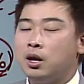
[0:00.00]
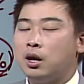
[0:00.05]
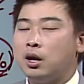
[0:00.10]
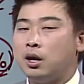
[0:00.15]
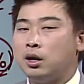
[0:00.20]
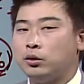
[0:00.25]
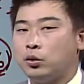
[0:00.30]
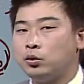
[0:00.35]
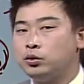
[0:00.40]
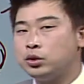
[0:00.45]
어,
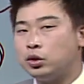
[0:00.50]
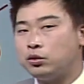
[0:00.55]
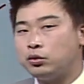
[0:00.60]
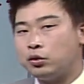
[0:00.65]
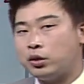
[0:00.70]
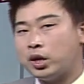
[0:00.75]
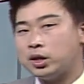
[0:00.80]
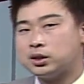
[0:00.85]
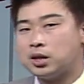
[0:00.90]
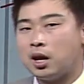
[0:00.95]

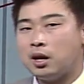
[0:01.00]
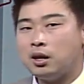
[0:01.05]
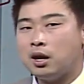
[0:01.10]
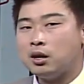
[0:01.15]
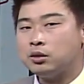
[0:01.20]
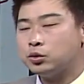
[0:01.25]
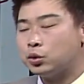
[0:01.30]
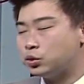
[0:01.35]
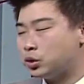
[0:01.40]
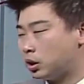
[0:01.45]
용적률의 상향
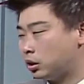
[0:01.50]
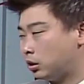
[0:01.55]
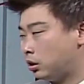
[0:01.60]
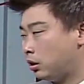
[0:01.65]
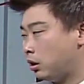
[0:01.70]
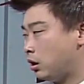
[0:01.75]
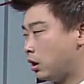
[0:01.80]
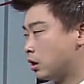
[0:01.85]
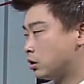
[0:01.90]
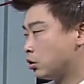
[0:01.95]

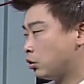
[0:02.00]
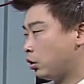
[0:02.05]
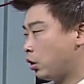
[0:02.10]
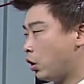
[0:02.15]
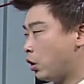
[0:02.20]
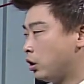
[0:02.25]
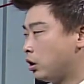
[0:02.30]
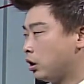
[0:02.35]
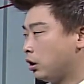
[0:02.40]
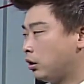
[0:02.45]
소식들이 예정되어
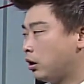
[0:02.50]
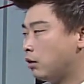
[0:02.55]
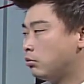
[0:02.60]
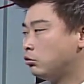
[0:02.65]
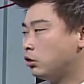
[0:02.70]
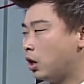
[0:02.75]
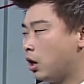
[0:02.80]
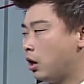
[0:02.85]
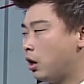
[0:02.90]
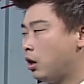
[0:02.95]
있기
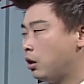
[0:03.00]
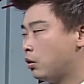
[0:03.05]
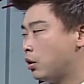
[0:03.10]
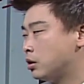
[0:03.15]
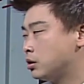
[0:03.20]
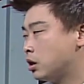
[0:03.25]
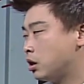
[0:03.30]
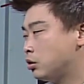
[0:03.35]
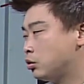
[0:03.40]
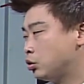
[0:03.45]
때문에
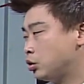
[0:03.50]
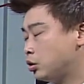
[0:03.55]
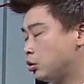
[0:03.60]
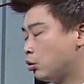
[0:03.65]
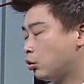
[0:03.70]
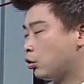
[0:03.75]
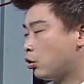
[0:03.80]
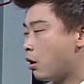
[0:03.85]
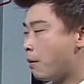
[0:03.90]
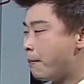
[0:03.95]
굉장히 추진
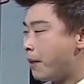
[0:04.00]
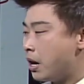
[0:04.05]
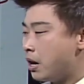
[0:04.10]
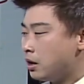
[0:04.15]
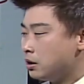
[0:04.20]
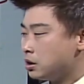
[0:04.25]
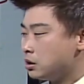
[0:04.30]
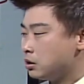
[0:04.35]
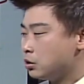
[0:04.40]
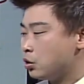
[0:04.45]
속도가
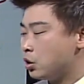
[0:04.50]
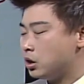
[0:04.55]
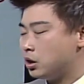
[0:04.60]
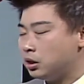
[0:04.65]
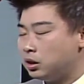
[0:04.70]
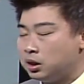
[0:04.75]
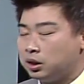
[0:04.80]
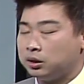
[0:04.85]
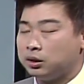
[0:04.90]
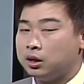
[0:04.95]
빨라질 수
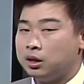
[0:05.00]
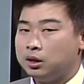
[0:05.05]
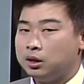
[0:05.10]
있는